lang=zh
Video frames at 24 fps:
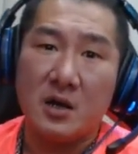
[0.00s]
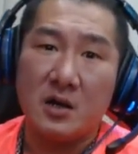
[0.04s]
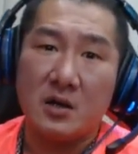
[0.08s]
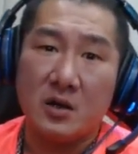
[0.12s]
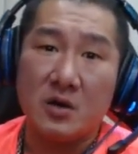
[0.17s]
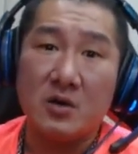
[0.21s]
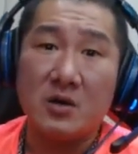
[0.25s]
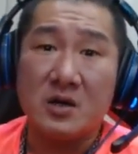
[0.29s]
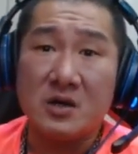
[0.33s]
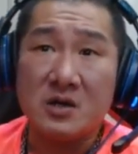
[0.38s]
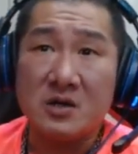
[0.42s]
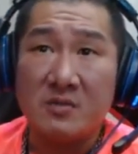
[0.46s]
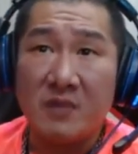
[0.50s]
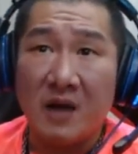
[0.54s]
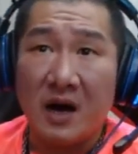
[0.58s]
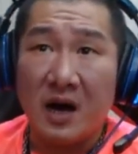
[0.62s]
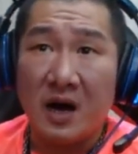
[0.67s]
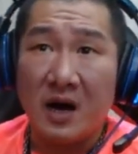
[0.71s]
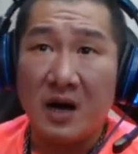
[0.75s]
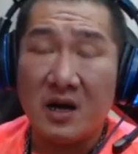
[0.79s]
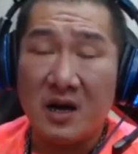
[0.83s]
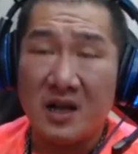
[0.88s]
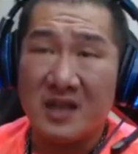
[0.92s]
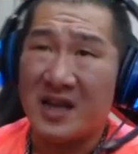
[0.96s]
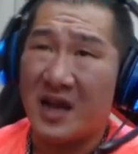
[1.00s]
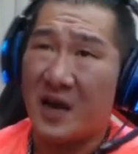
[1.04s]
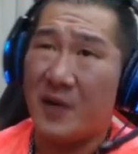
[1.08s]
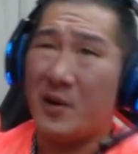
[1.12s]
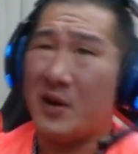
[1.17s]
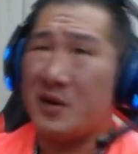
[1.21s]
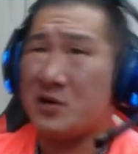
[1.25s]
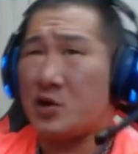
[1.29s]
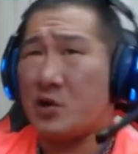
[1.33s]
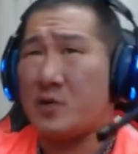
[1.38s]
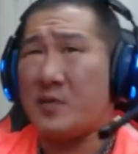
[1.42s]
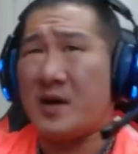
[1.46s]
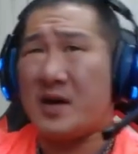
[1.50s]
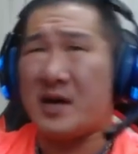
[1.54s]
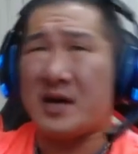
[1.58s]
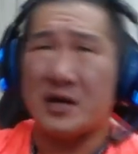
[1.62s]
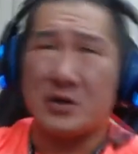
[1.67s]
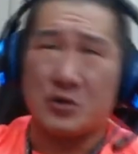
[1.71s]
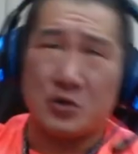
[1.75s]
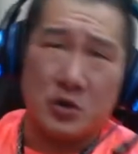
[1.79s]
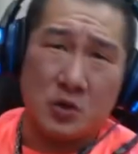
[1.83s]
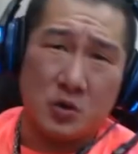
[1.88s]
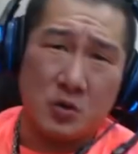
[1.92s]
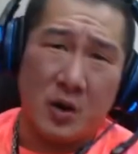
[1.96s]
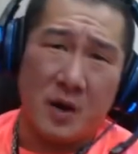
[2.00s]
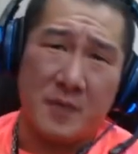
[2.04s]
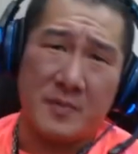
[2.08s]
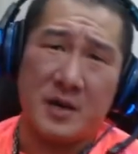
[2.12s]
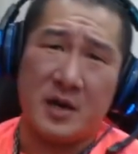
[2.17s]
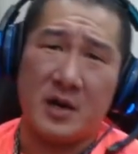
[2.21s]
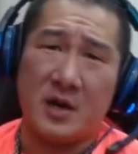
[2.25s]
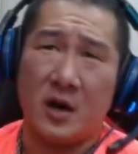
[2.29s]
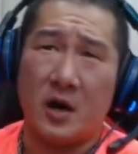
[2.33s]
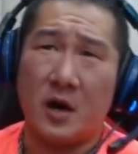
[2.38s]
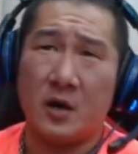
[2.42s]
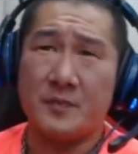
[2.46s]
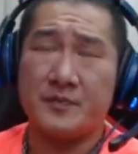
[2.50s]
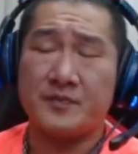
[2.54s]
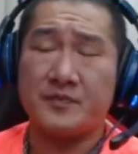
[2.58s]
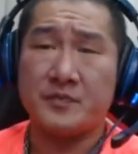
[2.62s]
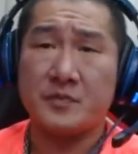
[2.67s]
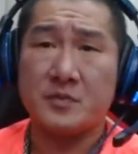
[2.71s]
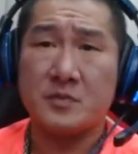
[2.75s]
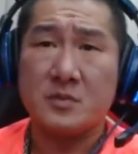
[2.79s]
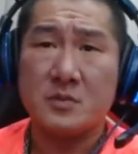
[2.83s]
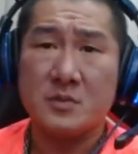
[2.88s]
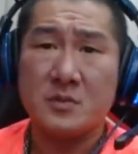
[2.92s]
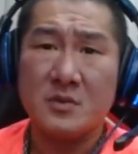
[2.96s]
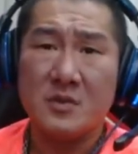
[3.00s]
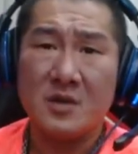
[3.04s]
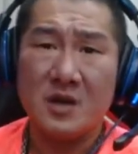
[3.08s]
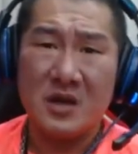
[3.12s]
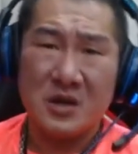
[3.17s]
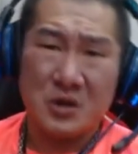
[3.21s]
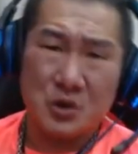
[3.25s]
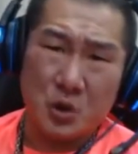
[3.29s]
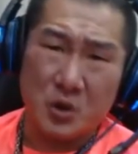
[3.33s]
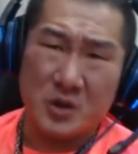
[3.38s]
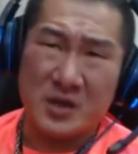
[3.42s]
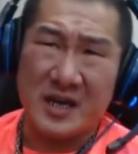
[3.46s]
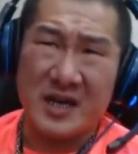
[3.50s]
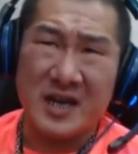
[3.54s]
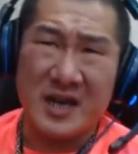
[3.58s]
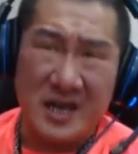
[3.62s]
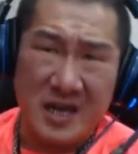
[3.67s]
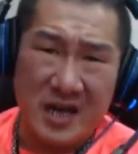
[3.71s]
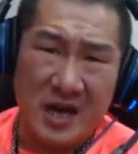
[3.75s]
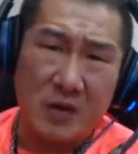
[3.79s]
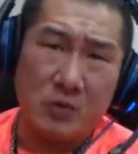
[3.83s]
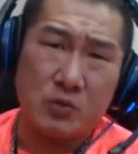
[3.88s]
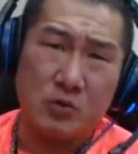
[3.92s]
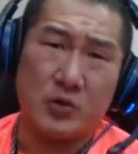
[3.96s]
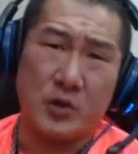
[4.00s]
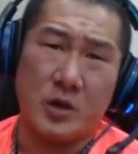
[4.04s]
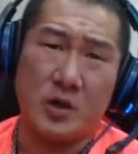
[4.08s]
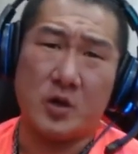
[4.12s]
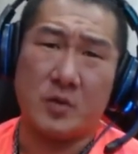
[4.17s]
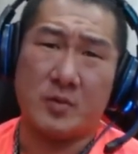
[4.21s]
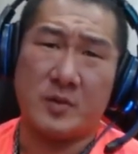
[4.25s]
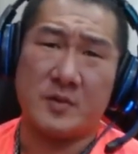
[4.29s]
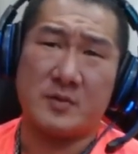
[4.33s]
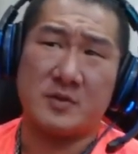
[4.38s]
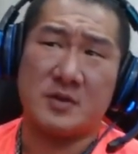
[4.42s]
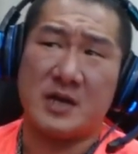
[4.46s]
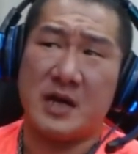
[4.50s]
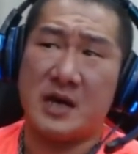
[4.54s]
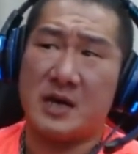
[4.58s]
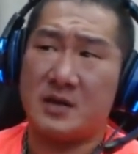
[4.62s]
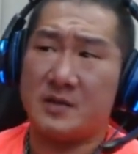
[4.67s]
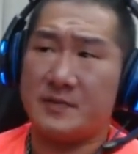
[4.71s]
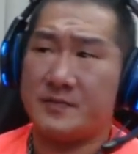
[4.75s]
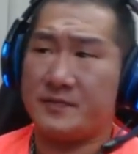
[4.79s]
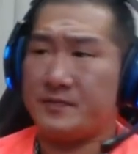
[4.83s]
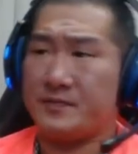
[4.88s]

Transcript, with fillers: 懂我意思吗？连台湾随便一个出去外面哦做的一个业务员都比不上。